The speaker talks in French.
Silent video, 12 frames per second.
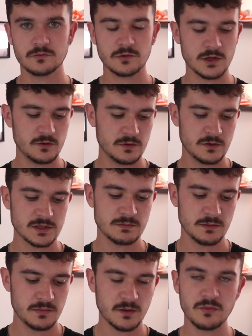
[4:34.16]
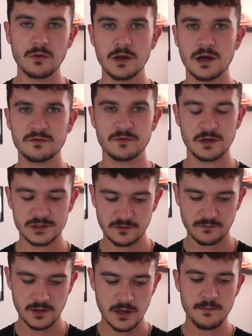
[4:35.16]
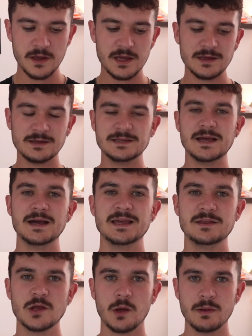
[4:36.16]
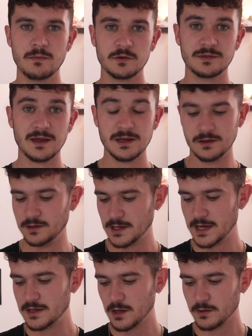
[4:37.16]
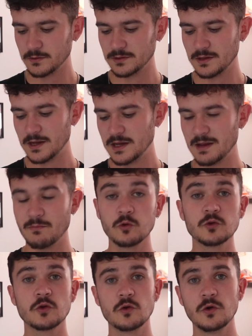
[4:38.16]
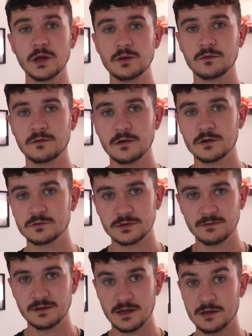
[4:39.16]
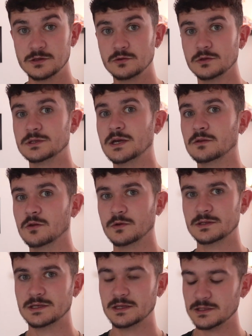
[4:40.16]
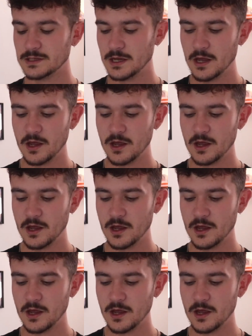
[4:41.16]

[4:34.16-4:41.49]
En tout cas, lui, il doit se mettre bien pour les raffles à chaque fois. Mais il y a énormément de taille. Énormément de taille. Il y a beaucoup de coloris aussi. Hein. Je vous invite à aller sur directement SNS.